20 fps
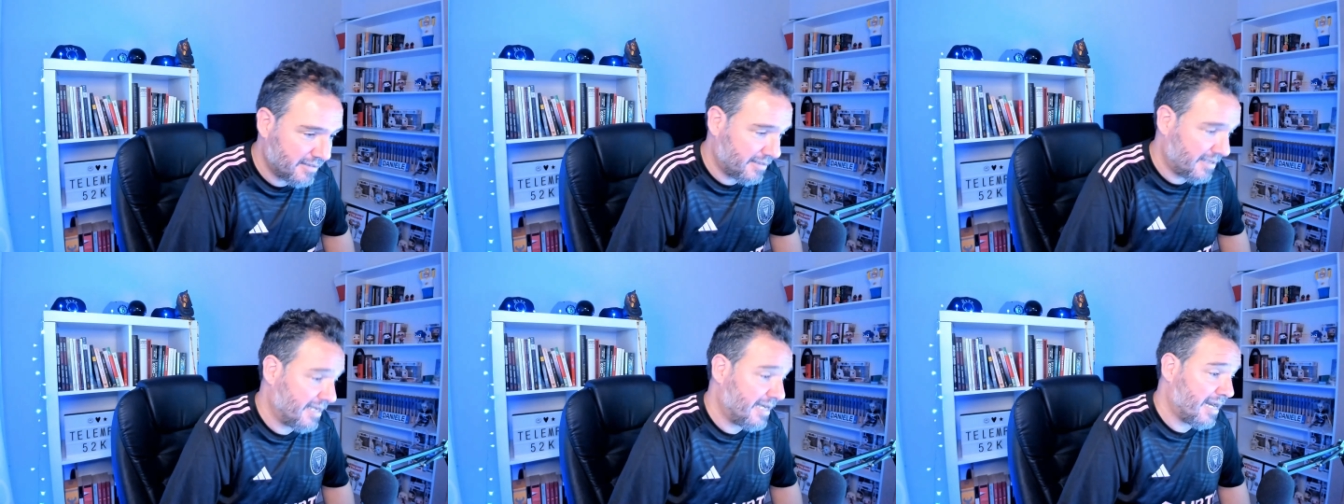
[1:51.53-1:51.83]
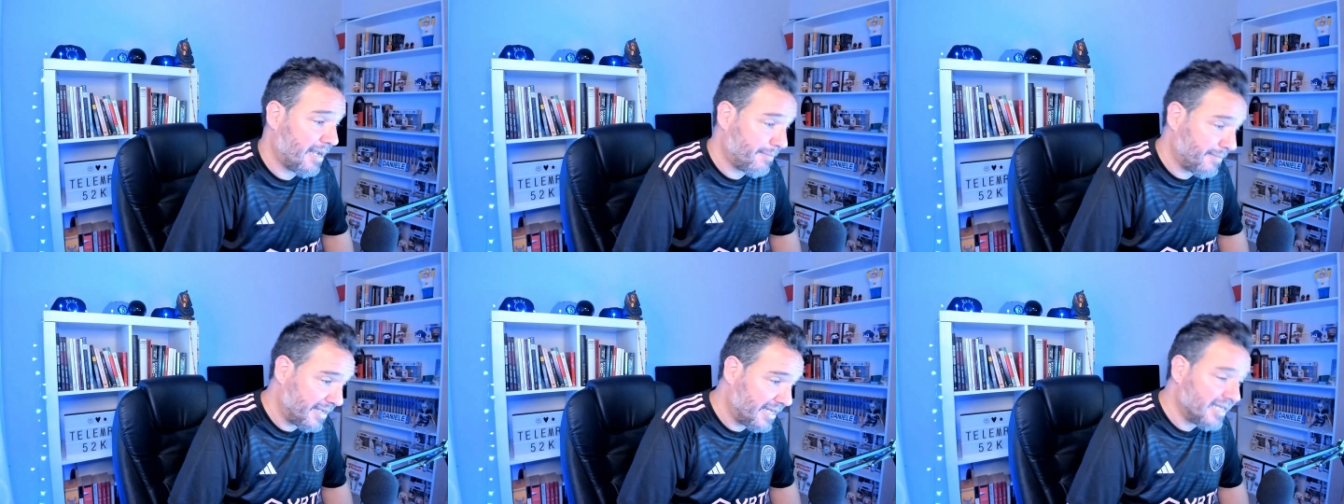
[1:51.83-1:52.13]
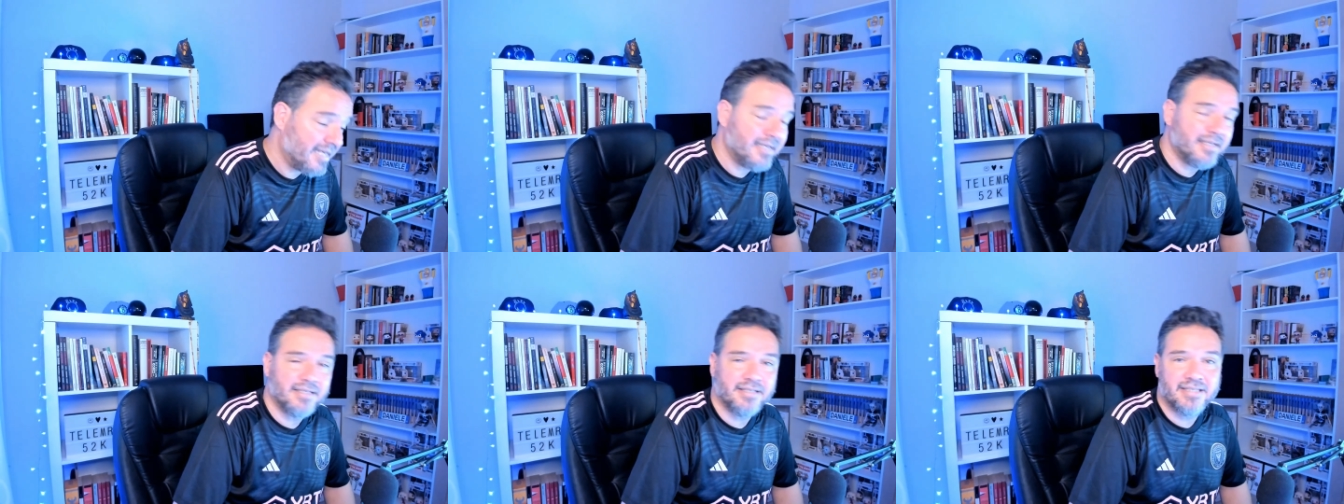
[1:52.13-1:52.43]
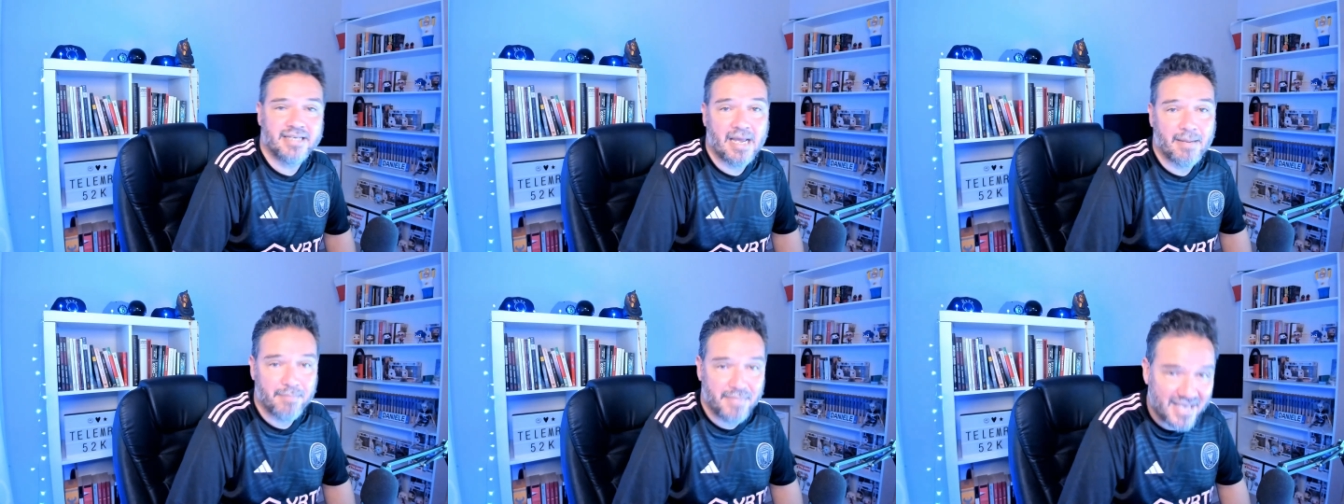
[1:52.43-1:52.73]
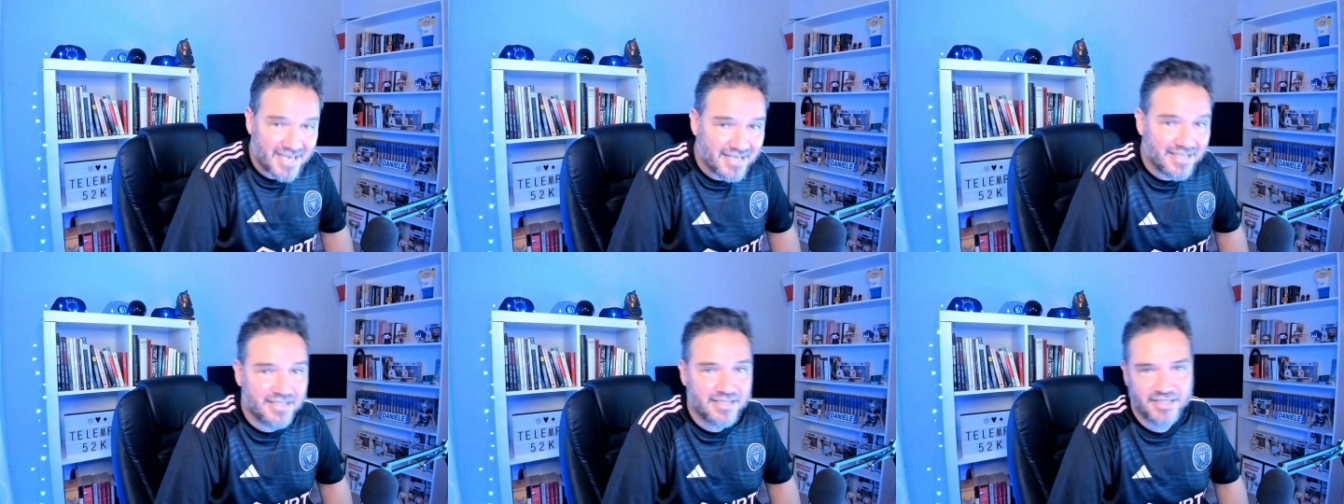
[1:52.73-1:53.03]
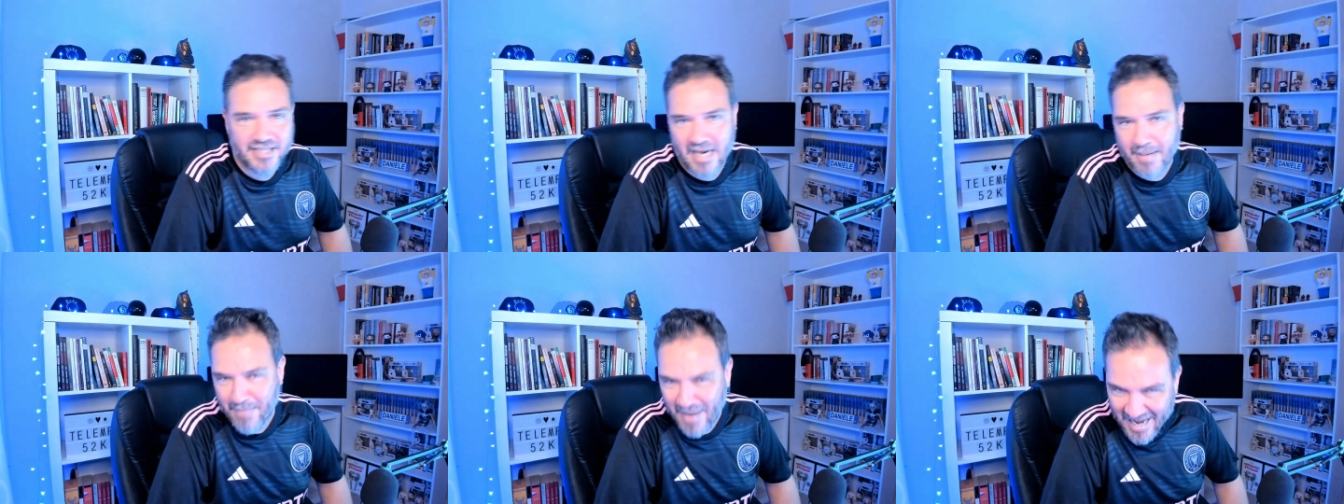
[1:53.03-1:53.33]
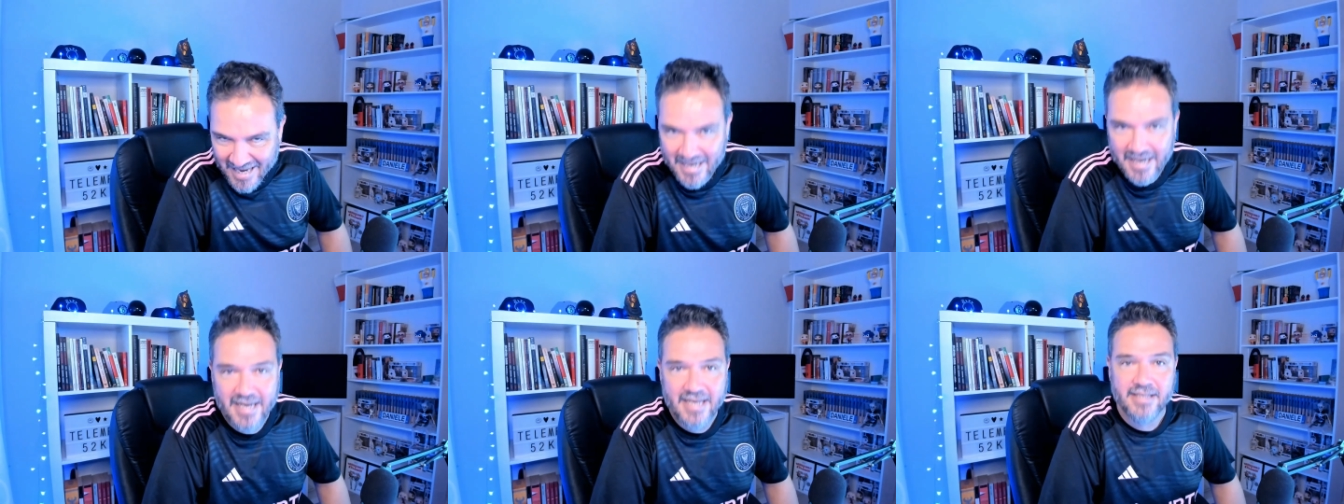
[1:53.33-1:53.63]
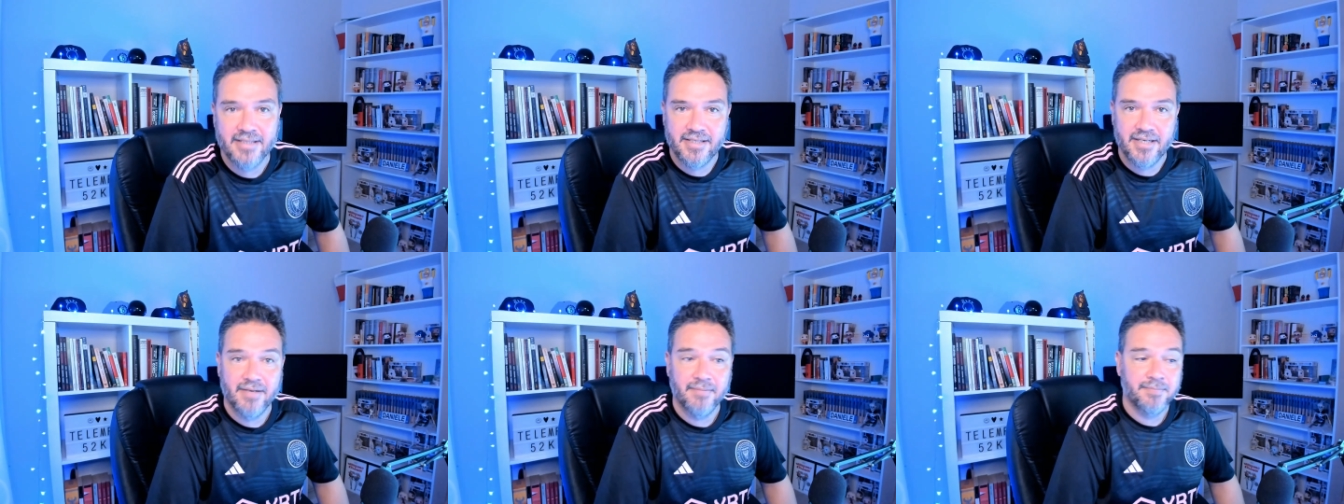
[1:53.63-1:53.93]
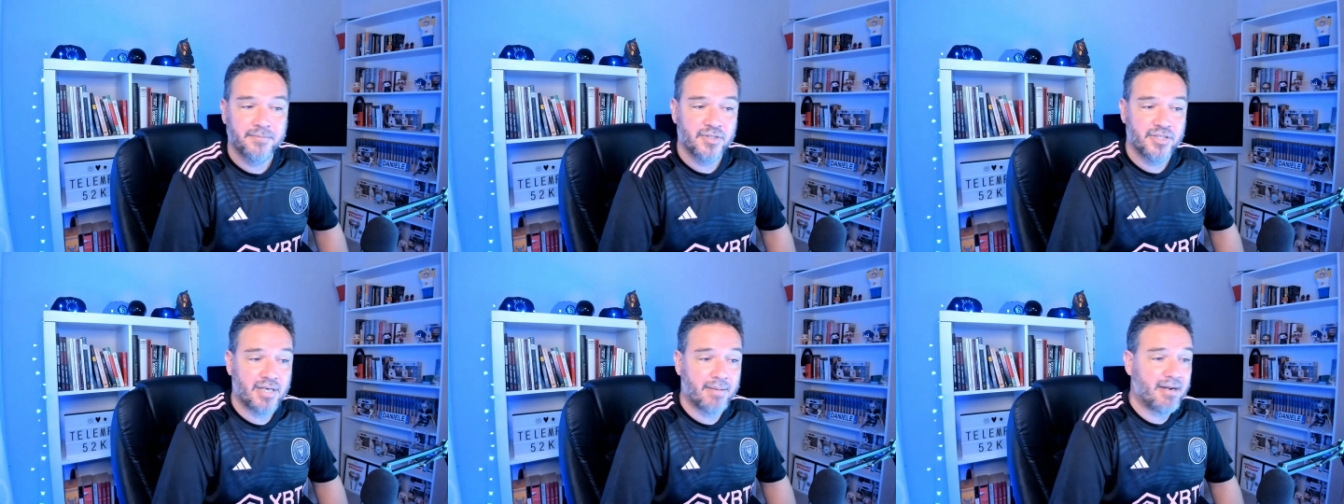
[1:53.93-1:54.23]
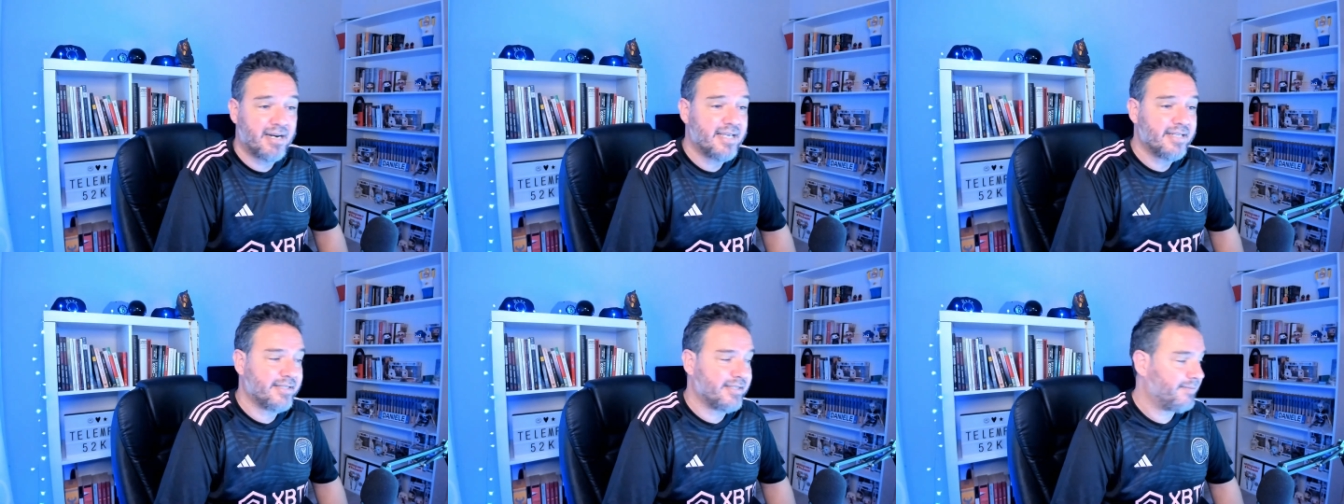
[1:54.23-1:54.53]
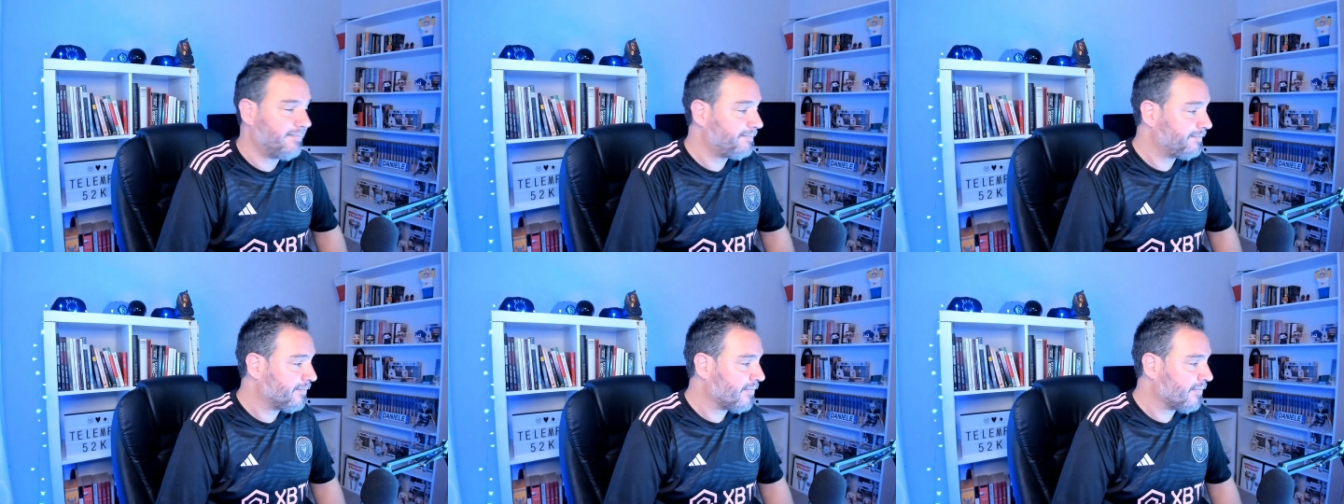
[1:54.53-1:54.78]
Lamil, Lamin, Yamal, este, chaval este.